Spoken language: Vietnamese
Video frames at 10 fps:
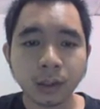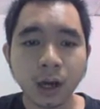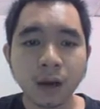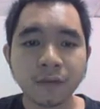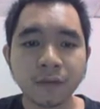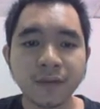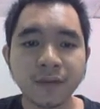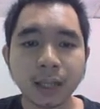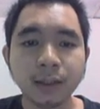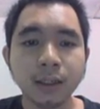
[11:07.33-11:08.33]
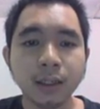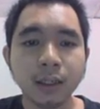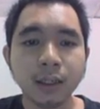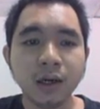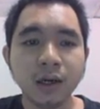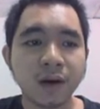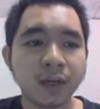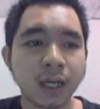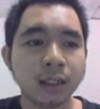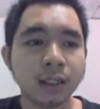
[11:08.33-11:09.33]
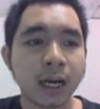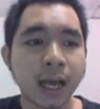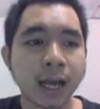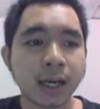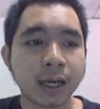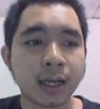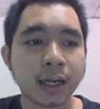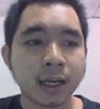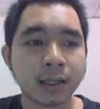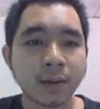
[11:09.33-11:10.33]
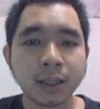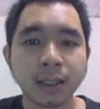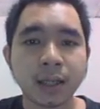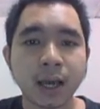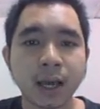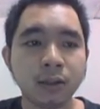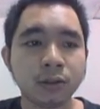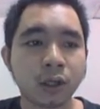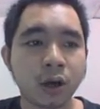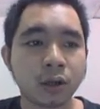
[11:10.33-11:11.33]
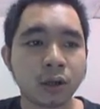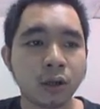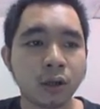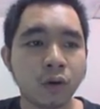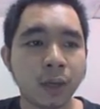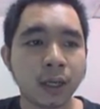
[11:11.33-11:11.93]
rồi favicon file beacon đó là cái icon này, các bạn nhìn thấy con trỏ chuột của